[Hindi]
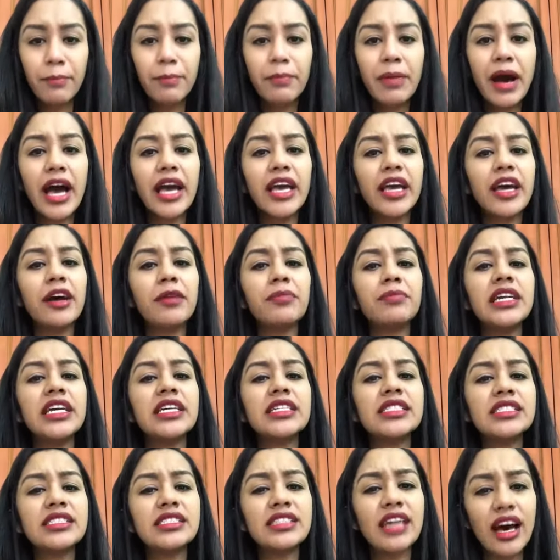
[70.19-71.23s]
पाए
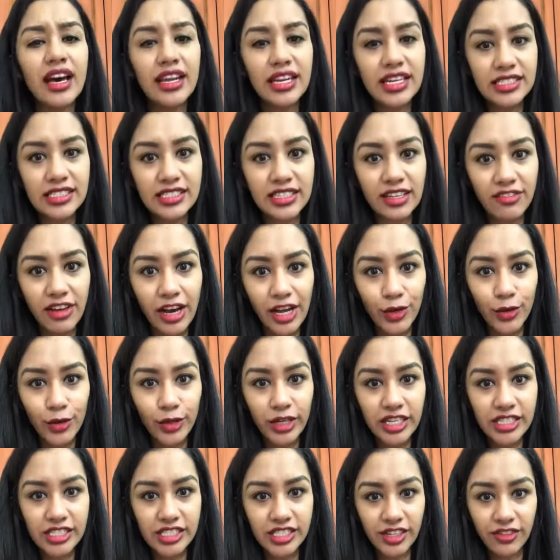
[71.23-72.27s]
अपने सारे सवालों
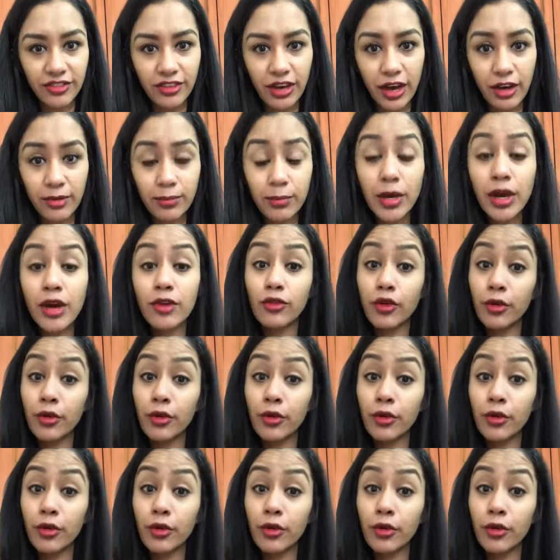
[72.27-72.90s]
के जवाब